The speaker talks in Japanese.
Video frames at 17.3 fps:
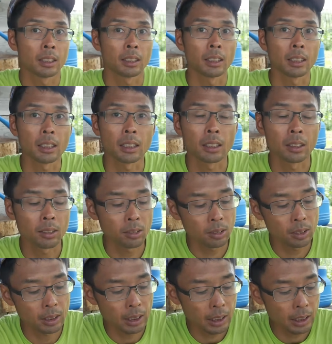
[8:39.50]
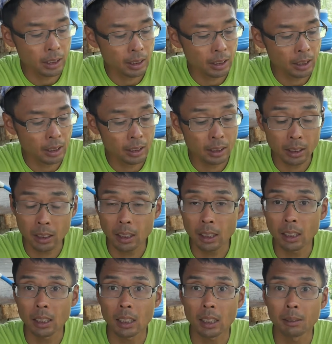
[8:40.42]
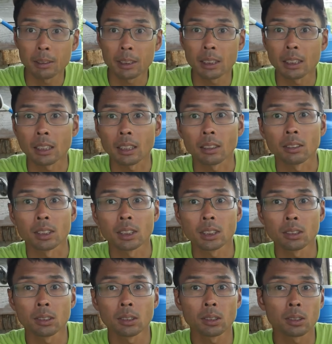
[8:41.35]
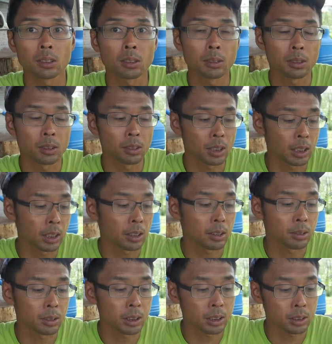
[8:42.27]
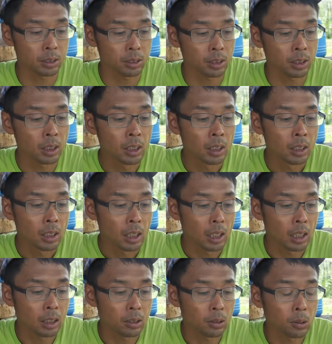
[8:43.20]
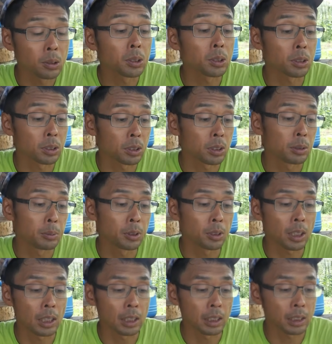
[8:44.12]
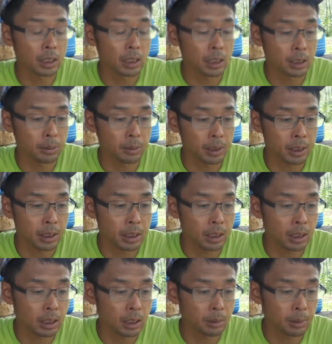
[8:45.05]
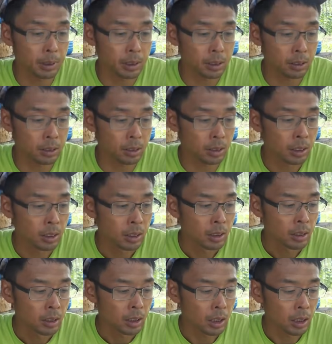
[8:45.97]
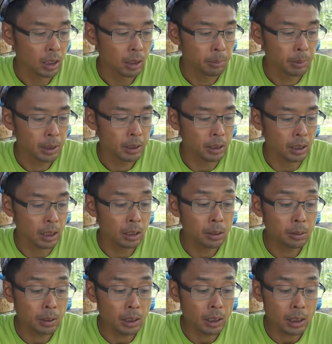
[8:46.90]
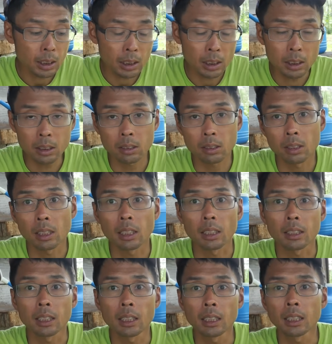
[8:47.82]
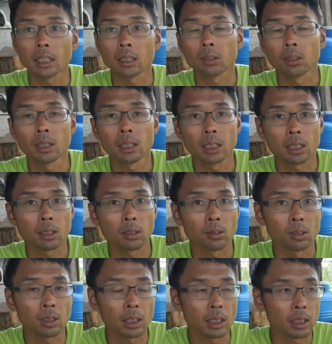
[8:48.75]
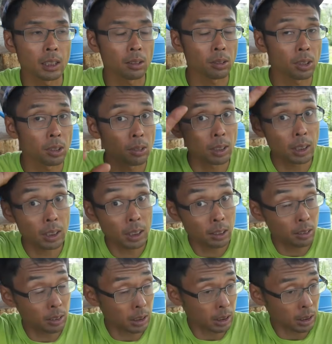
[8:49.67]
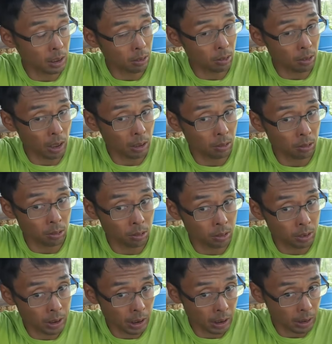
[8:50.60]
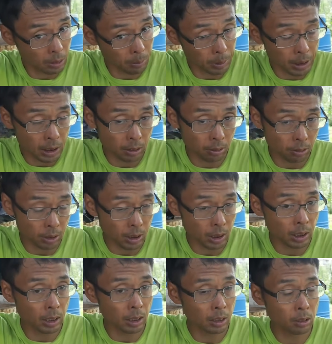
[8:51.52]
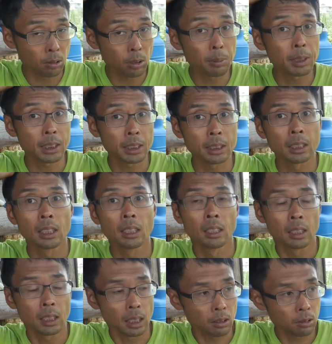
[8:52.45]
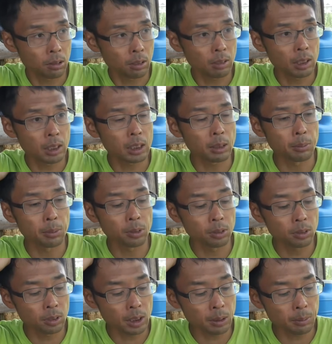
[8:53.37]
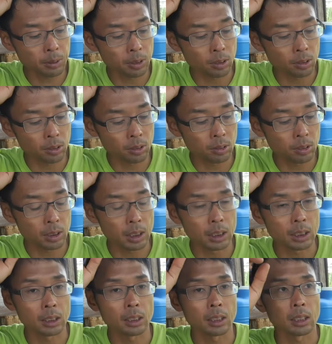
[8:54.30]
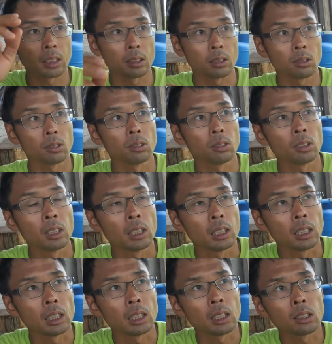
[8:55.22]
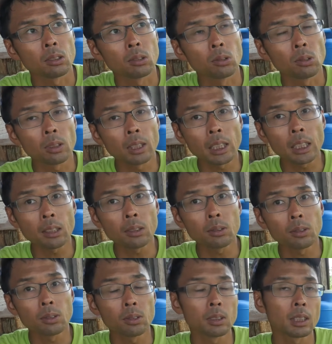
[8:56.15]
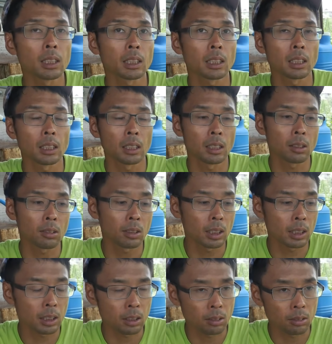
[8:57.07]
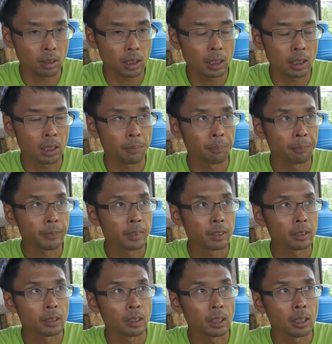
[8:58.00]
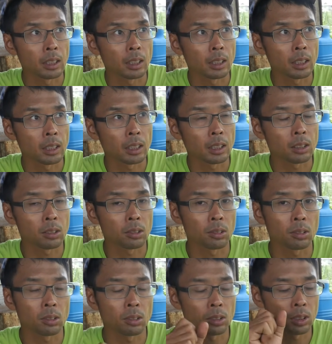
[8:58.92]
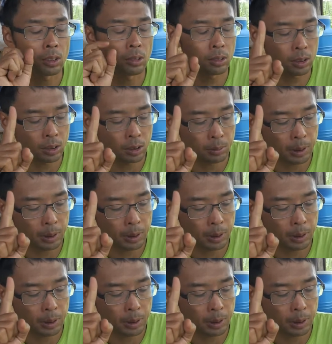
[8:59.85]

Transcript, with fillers: はい。ということで、大体畑で言いましたけれど、一応、より詳しく、えっ、ー、と、補足も兼ねて説明していきます。えー、まず F1 品種が種が取れないっていう誤解は結構広がっているんですけど、あのー、さっき見せた通り、取れます。で、これはですね、ものにもよるんですけれど、えっ、と、誤解を生んだ原因となっているのが、えっ、ー、と、一つ、